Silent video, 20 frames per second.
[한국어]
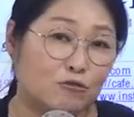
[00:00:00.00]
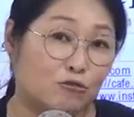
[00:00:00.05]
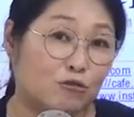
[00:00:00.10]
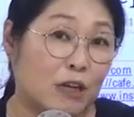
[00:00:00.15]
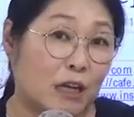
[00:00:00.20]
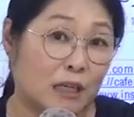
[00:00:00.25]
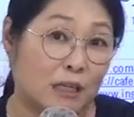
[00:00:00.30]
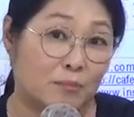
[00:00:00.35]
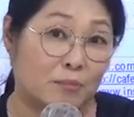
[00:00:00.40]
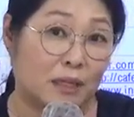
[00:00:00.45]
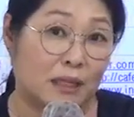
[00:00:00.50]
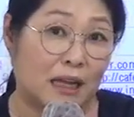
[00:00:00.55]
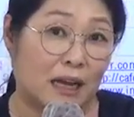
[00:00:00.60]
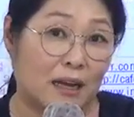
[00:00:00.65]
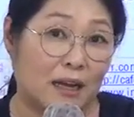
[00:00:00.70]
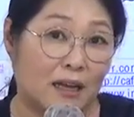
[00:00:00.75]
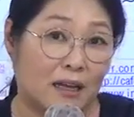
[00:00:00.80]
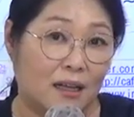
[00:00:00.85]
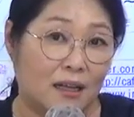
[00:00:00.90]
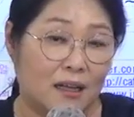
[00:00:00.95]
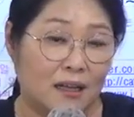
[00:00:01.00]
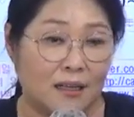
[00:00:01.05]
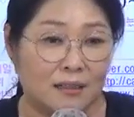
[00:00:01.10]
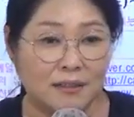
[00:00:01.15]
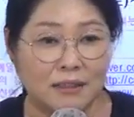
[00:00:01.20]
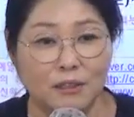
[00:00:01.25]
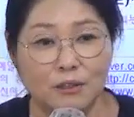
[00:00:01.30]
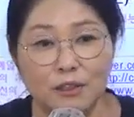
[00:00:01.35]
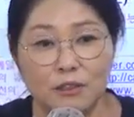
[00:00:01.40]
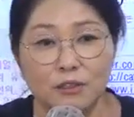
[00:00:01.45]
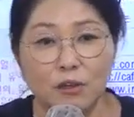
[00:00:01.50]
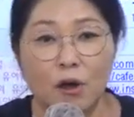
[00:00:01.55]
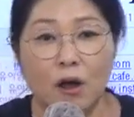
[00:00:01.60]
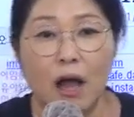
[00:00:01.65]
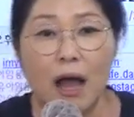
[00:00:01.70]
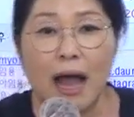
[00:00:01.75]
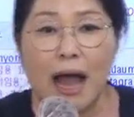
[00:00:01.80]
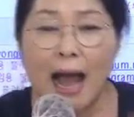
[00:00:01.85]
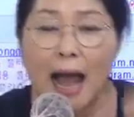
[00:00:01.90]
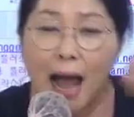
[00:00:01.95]
누각입니다. 자, 그래서
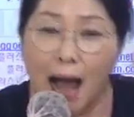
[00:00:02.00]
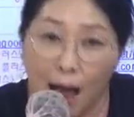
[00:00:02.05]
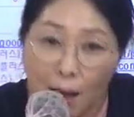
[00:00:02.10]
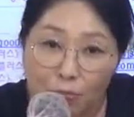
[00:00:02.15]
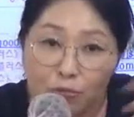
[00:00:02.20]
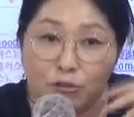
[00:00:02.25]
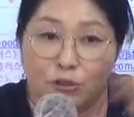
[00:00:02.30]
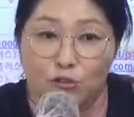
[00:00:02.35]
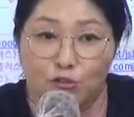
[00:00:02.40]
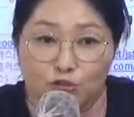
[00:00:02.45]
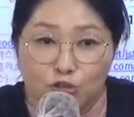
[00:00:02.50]
아무런